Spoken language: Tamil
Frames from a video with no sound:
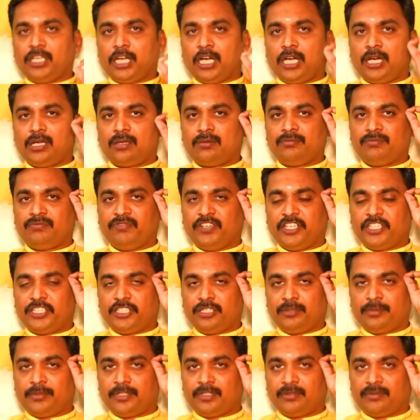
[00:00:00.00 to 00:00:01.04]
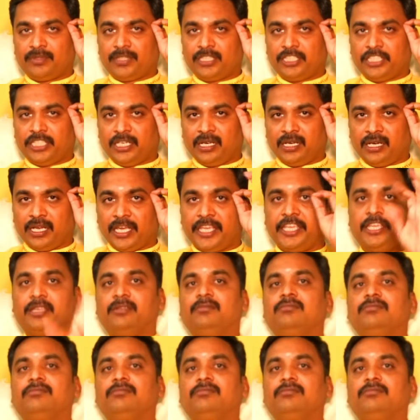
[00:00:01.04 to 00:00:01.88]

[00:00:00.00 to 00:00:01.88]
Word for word: யாரும் வெற்றி பெறுவது இல்லை